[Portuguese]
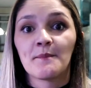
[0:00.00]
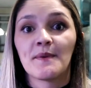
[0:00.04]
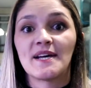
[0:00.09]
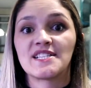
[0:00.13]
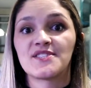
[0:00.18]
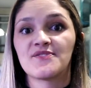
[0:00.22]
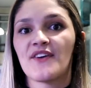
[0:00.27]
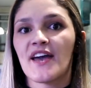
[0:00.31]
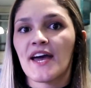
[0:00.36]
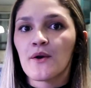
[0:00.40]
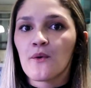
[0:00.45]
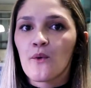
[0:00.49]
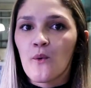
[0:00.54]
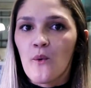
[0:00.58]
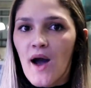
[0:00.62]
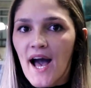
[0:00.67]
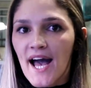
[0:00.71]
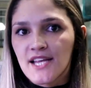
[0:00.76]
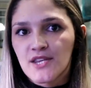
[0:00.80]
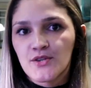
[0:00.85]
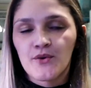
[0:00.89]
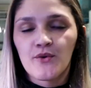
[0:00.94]
mas vieram
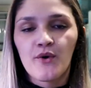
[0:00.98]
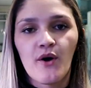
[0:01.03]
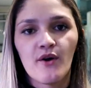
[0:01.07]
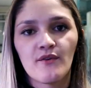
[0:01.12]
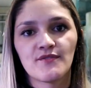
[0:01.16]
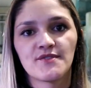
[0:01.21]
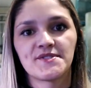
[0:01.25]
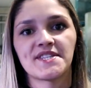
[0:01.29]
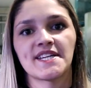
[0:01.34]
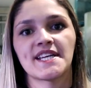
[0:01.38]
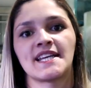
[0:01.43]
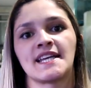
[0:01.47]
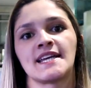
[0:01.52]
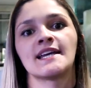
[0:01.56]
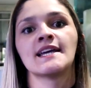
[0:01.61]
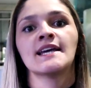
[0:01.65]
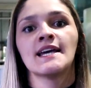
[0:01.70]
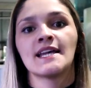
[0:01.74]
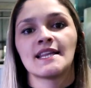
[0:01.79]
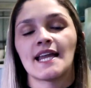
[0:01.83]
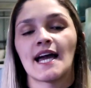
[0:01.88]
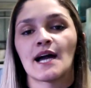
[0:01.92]
quatro ovos aqui
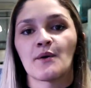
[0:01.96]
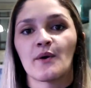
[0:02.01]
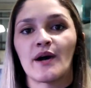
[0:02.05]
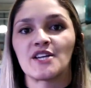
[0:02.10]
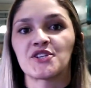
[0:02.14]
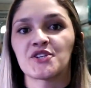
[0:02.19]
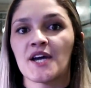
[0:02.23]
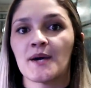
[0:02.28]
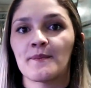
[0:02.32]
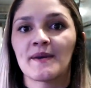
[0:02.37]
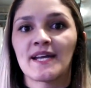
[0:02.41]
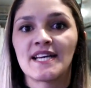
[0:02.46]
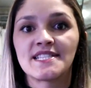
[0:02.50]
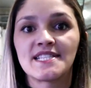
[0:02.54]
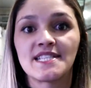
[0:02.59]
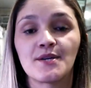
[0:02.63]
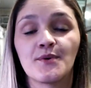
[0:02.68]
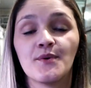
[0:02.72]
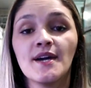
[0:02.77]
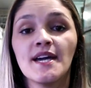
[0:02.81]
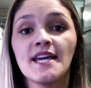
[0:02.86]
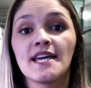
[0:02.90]
na Aquática
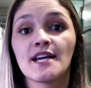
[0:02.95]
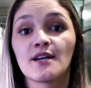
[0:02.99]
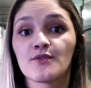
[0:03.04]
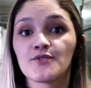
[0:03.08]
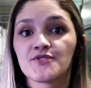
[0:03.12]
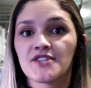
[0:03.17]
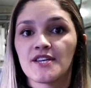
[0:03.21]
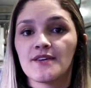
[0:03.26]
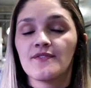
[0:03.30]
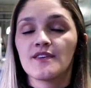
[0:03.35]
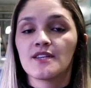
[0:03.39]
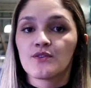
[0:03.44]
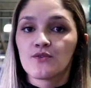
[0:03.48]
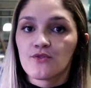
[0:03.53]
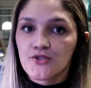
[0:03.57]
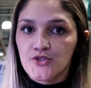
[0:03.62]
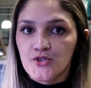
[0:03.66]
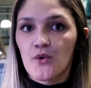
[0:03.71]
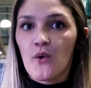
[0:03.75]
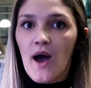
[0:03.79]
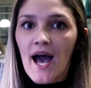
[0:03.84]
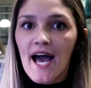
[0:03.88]
Brasil. Inclusive,
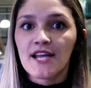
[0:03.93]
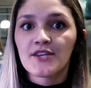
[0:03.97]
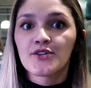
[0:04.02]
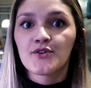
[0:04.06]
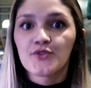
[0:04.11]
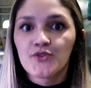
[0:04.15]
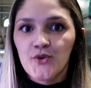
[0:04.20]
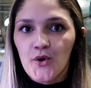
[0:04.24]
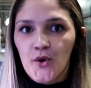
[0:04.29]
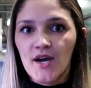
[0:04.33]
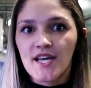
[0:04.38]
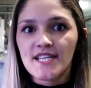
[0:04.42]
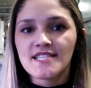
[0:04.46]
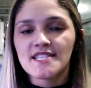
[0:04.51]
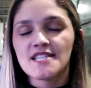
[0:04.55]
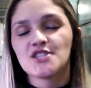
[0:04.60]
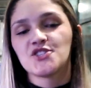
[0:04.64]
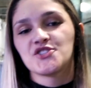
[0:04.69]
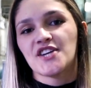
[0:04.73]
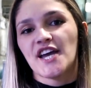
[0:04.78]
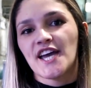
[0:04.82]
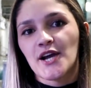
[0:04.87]
dos quatro, dois
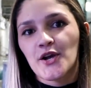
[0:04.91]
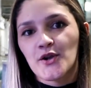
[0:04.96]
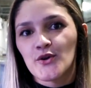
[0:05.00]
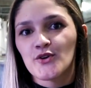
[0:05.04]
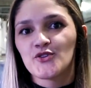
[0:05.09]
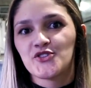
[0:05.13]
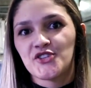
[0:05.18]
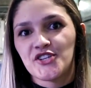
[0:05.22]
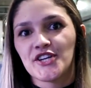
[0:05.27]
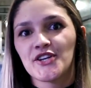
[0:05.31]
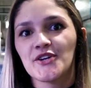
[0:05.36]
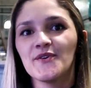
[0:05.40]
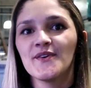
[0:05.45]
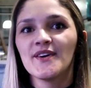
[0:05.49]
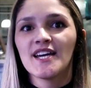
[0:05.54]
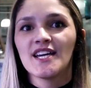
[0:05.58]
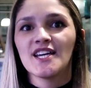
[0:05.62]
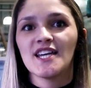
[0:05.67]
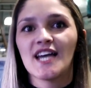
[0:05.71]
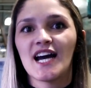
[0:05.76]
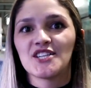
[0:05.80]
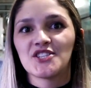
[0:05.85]
já eclodiram
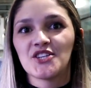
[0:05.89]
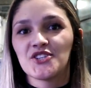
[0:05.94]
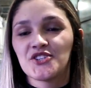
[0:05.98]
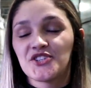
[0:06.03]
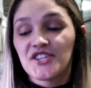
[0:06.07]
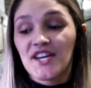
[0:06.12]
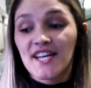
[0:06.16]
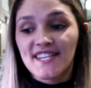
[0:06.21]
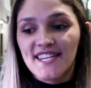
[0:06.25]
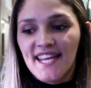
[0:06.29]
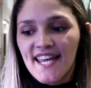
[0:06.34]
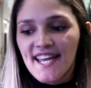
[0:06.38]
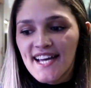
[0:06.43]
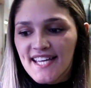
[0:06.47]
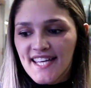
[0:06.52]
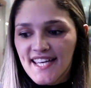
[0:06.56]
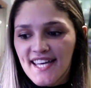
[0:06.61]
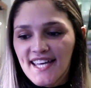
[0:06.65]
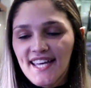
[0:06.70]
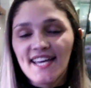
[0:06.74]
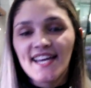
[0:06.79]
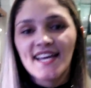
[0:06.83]
e a gente já tem
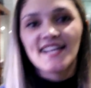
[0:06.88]
aqui